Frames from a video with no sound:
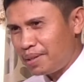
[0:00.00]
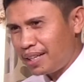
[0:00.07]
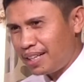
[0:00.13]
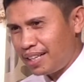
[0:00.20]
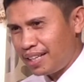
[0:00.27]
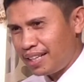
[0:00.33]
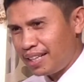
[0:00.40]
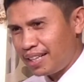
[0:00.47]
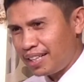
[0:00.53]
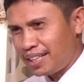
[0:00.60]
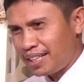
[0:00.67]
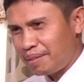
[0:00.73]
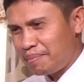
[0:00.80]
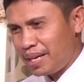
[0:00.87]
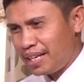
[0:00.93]
mga
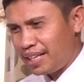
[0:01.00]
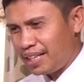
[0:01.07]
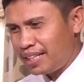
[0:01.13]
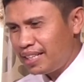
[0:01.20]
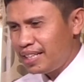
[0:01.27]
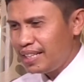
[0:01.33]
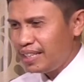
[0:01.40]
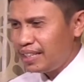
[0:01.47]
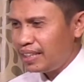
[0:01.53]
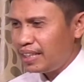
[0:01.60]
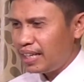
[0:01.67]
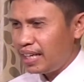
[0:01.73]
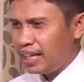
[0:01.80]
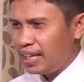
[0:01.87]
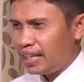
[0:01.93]
kaabyanan
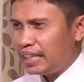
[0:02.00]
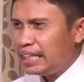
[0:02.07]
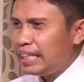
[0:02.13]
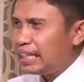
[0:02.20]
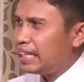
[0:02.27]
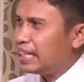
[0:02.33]
nga hindi